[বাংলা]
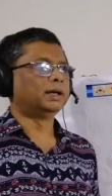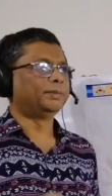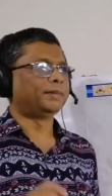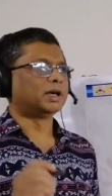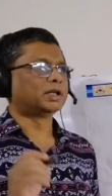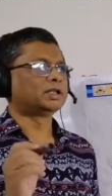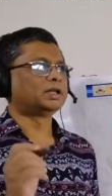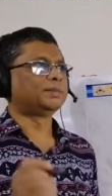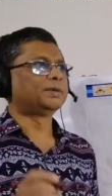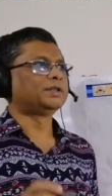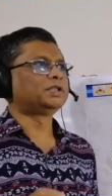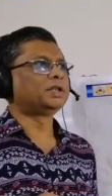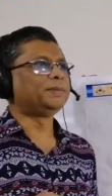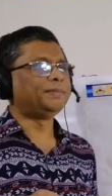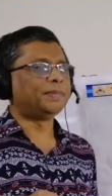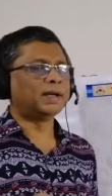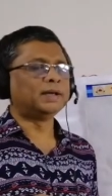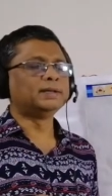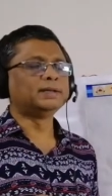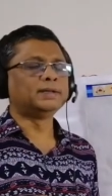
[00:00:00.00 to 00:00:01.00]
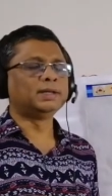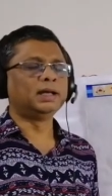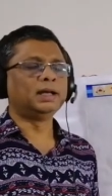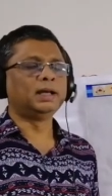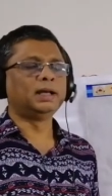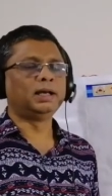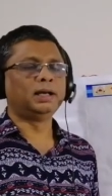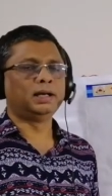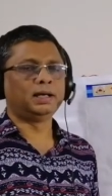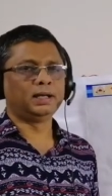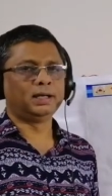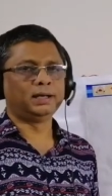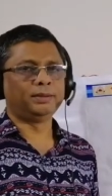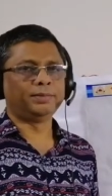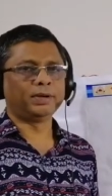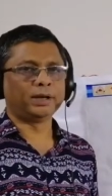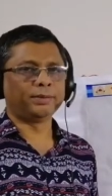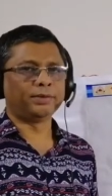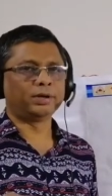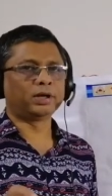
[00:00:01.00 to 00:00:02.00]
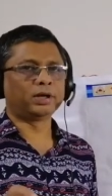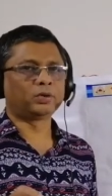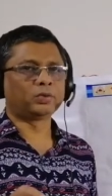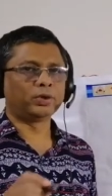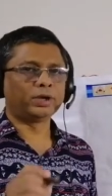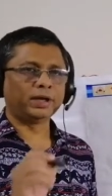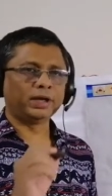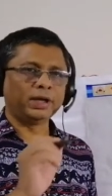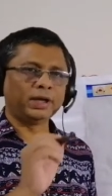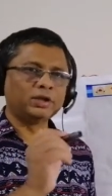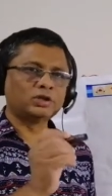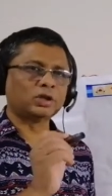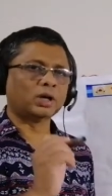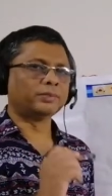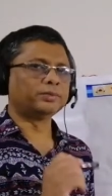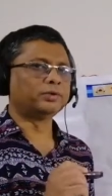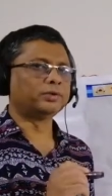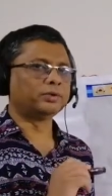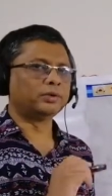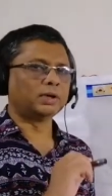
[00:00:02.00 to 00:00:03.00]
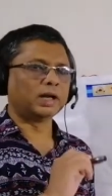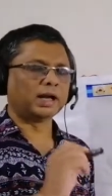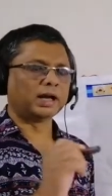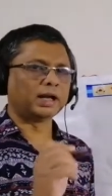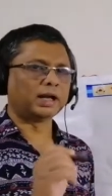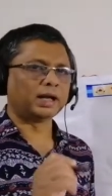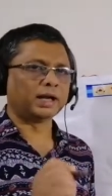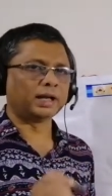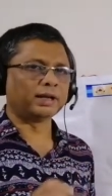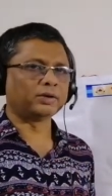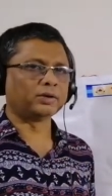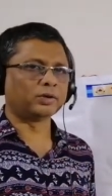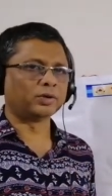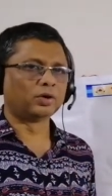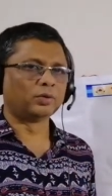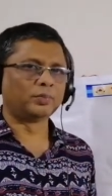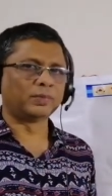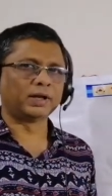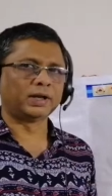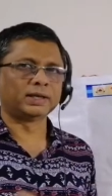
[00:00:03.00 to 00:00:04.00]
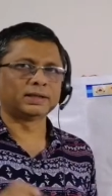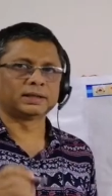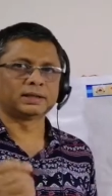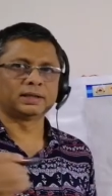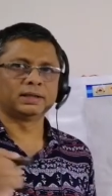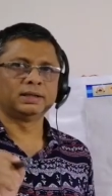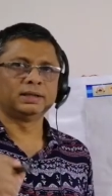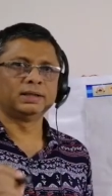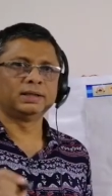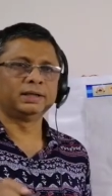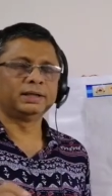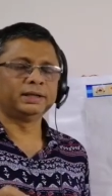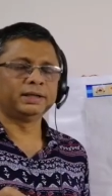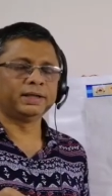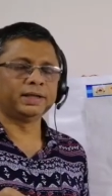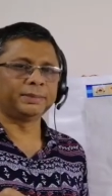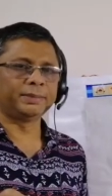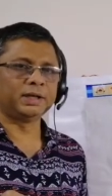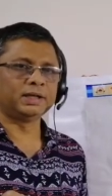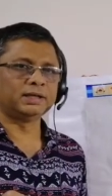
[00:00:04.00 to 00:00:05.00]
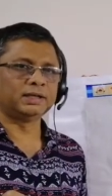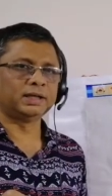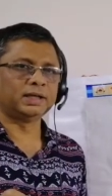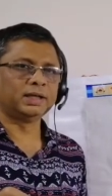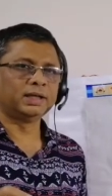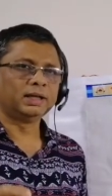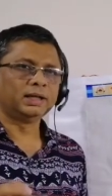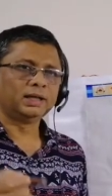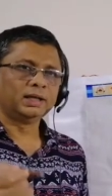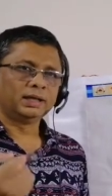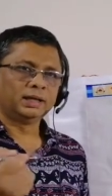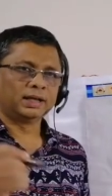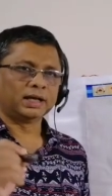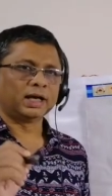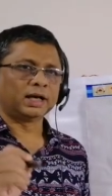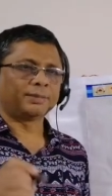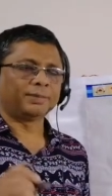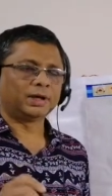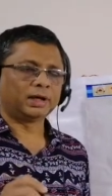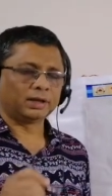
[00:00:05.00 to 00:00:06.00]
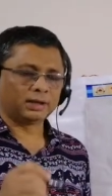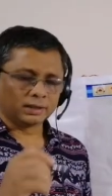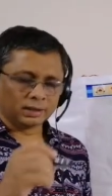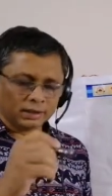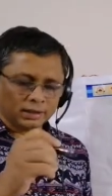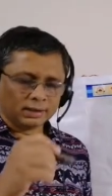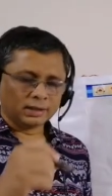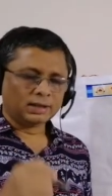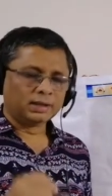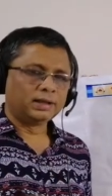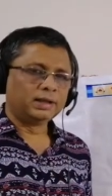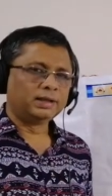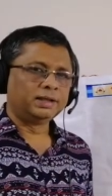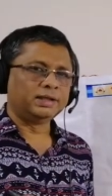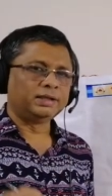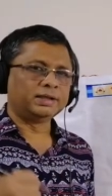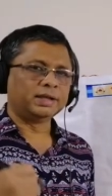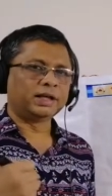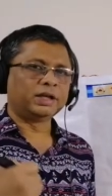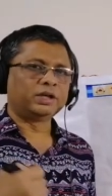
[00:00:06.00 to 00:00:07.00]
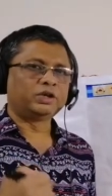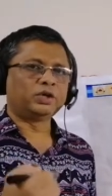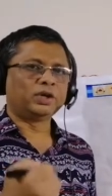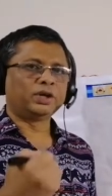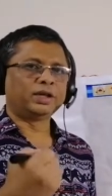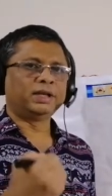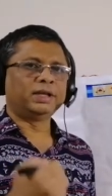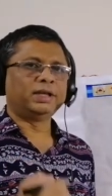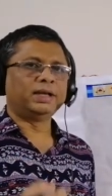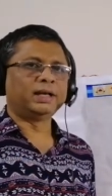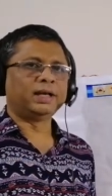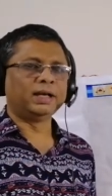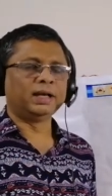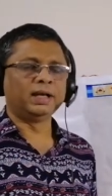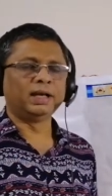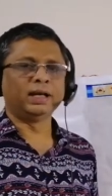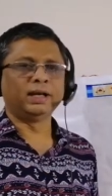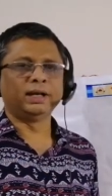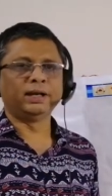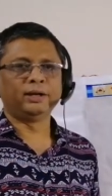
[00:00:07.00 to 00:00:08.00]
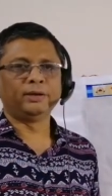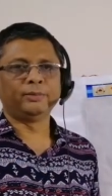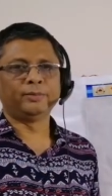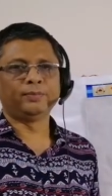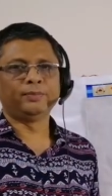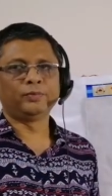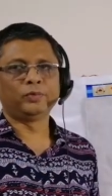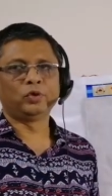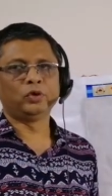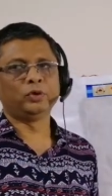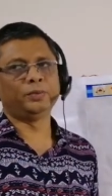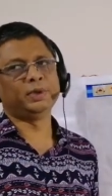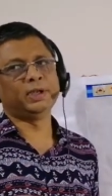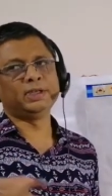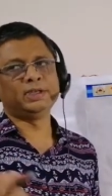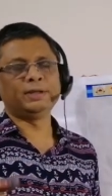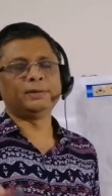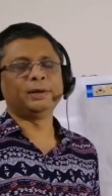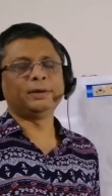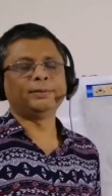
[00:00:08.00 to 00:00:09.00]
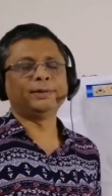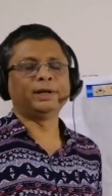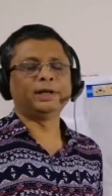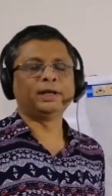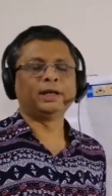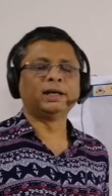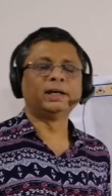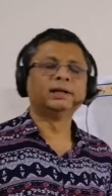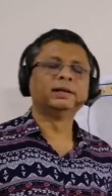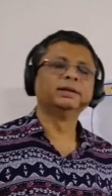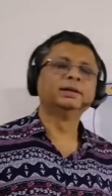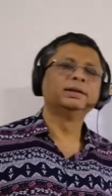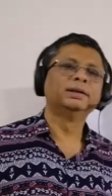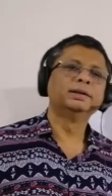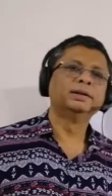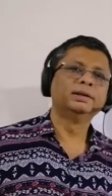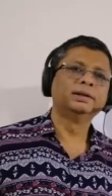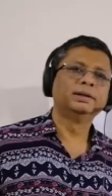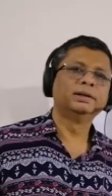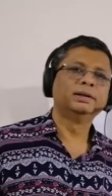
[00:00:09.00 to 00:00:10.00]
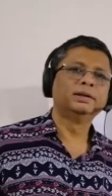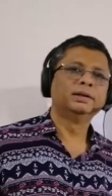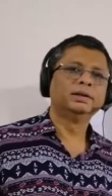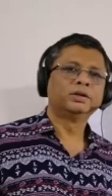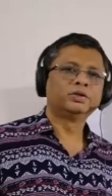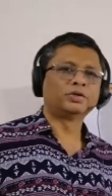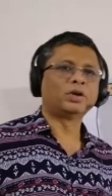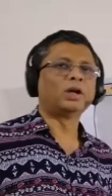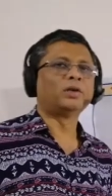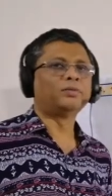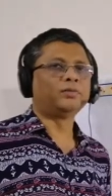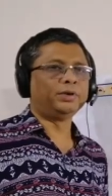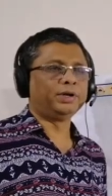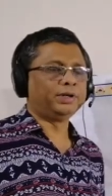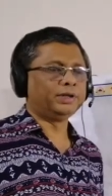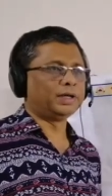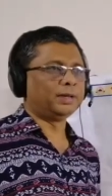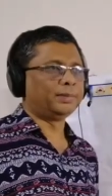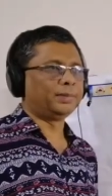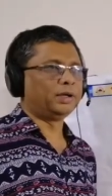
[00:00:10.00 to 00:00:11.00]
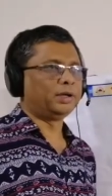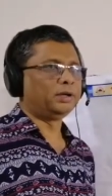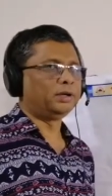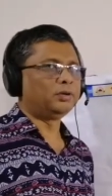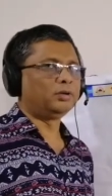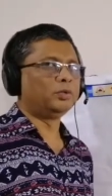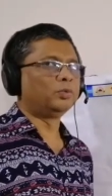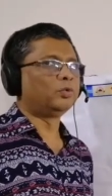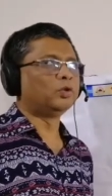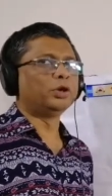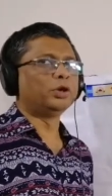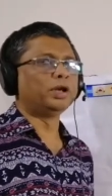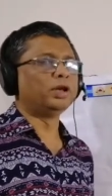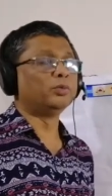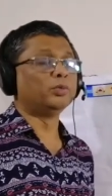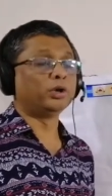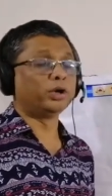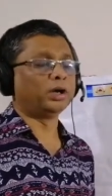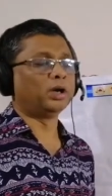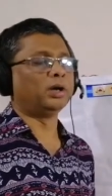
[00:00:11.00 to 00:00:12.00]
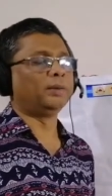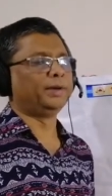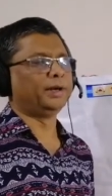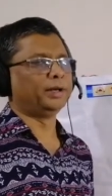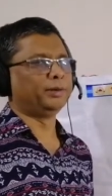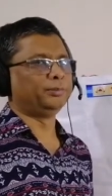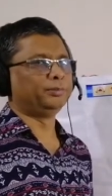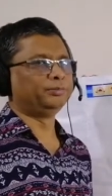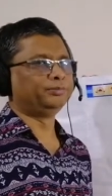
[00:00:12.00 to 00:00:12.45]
পাশাপাশি পেন্সিল ব্যবহার করে এই শব্দগুলো আন্ডারলাইন করো প্লাস দেখবে যে একবার টিচারের সঙ্গে দেখে নিলে খুব ইজিভাবে এটা সলভ হয়ে যাবে খুব কঠিন মনে হবে না